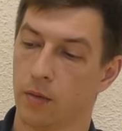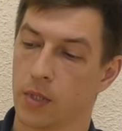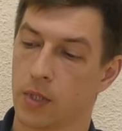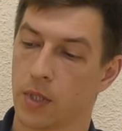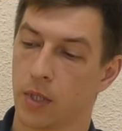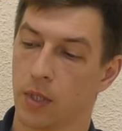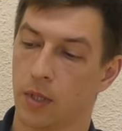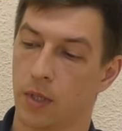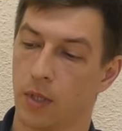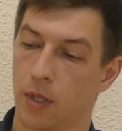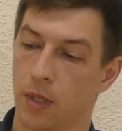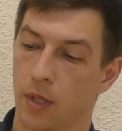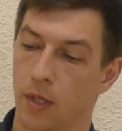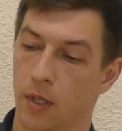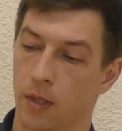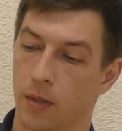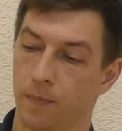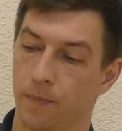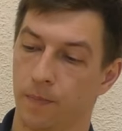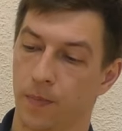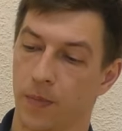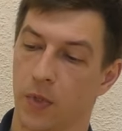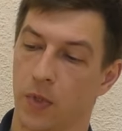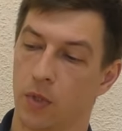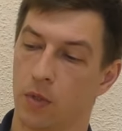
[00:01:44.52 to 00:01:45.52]

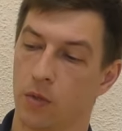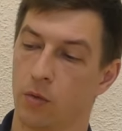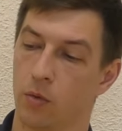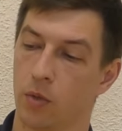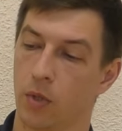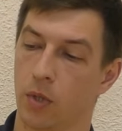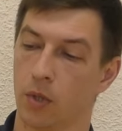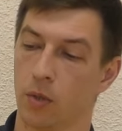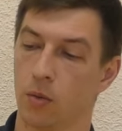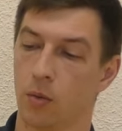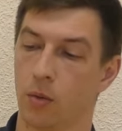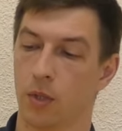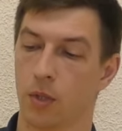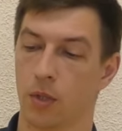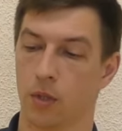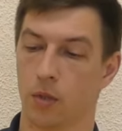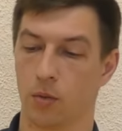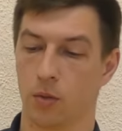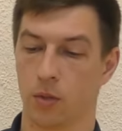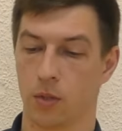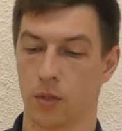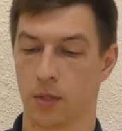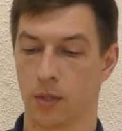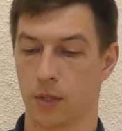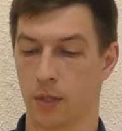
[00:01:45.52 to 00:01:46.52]
Высота него
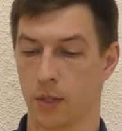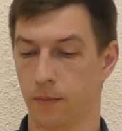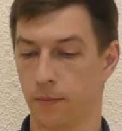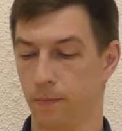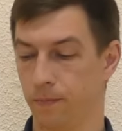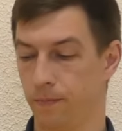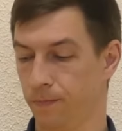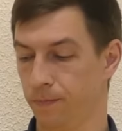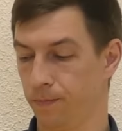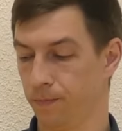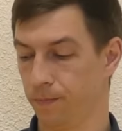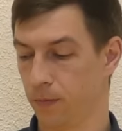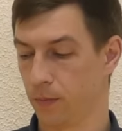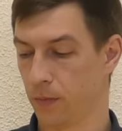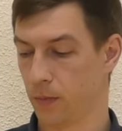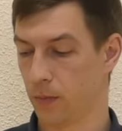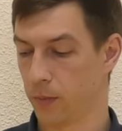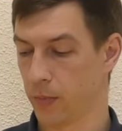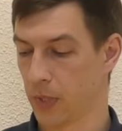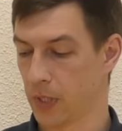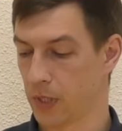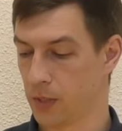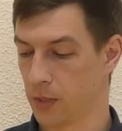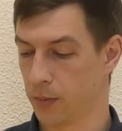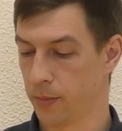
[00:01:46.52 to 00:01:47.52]
регулируется.
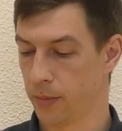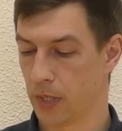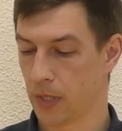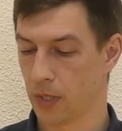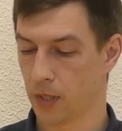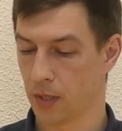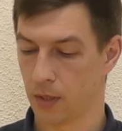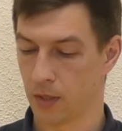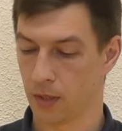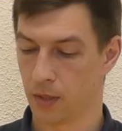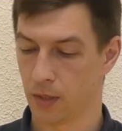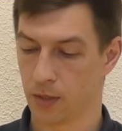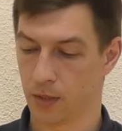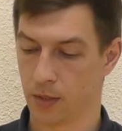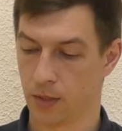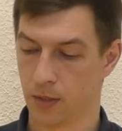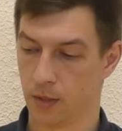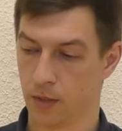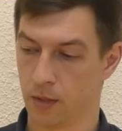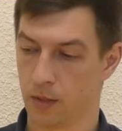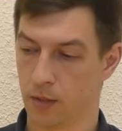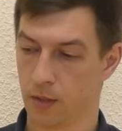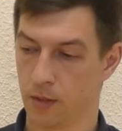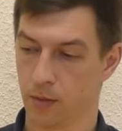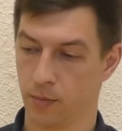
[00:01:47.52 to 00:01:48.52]
Максимальная она
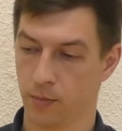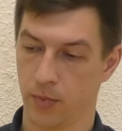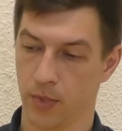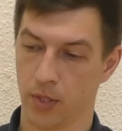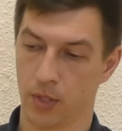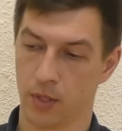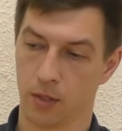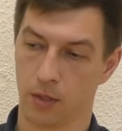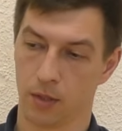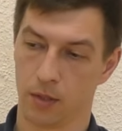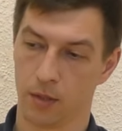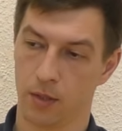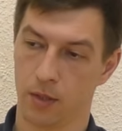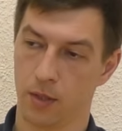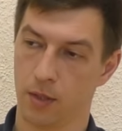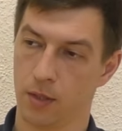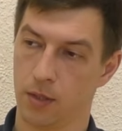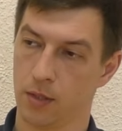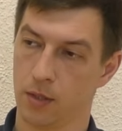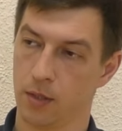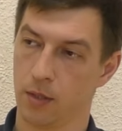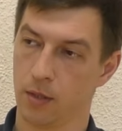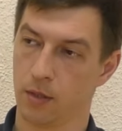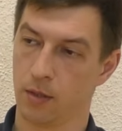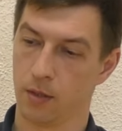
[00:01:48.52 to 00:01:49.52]
здесь метр
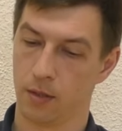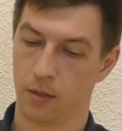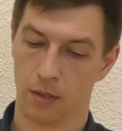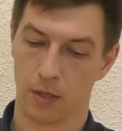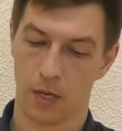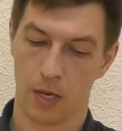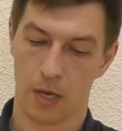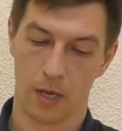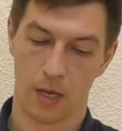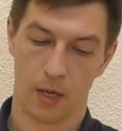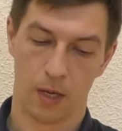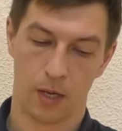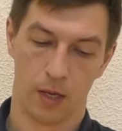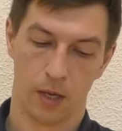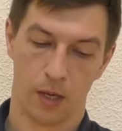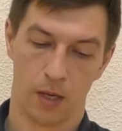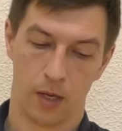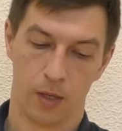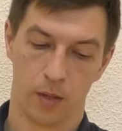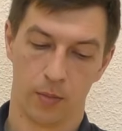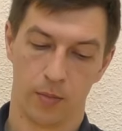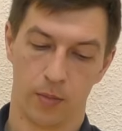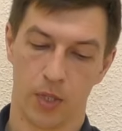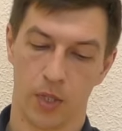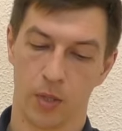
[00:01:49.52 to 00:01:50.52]
десять.
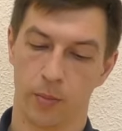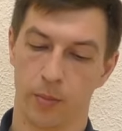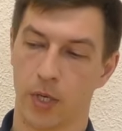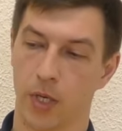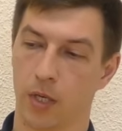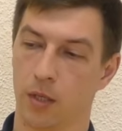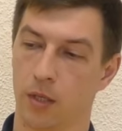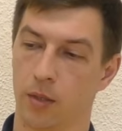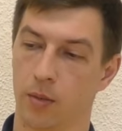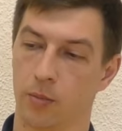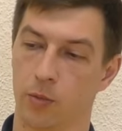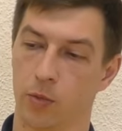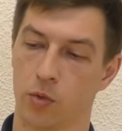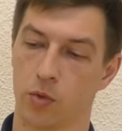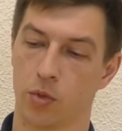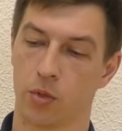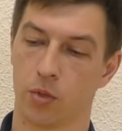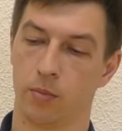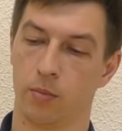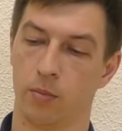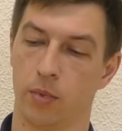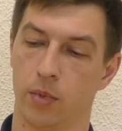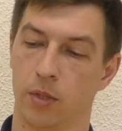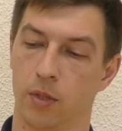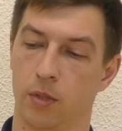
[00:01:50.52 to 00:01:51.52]
Минимальная
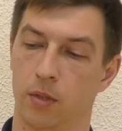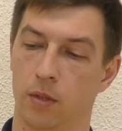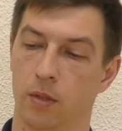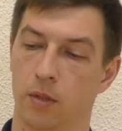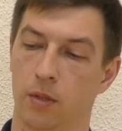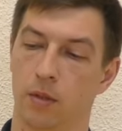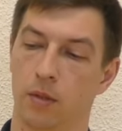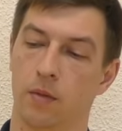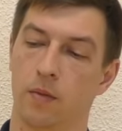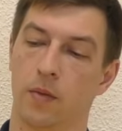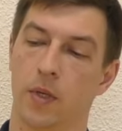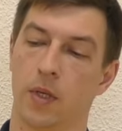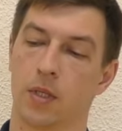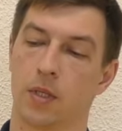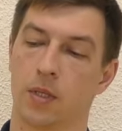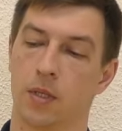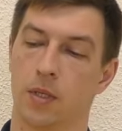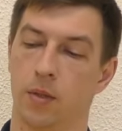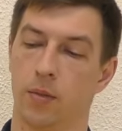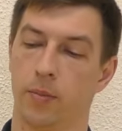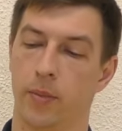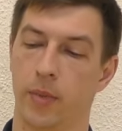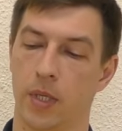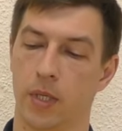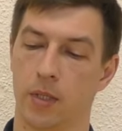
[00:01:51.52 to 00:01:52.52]
может быть
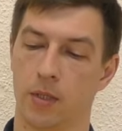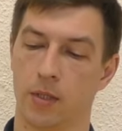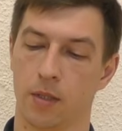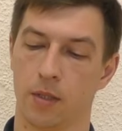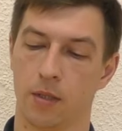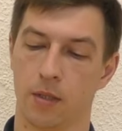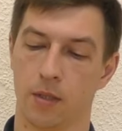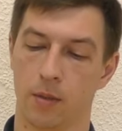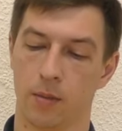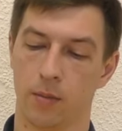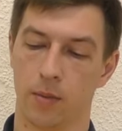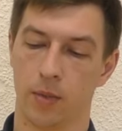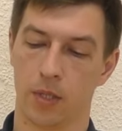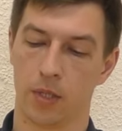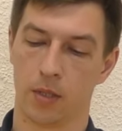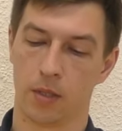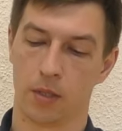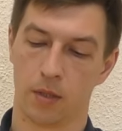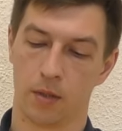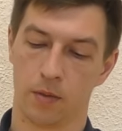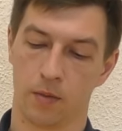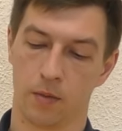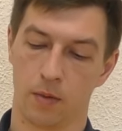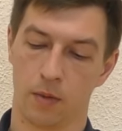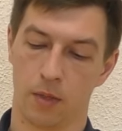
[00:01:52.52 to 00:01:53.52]
25
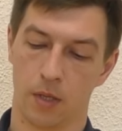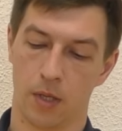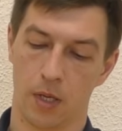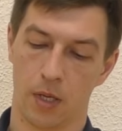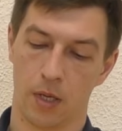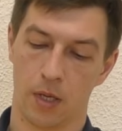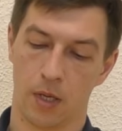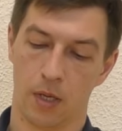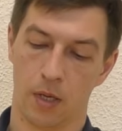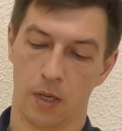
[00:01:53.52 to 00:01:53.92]
сантиметров.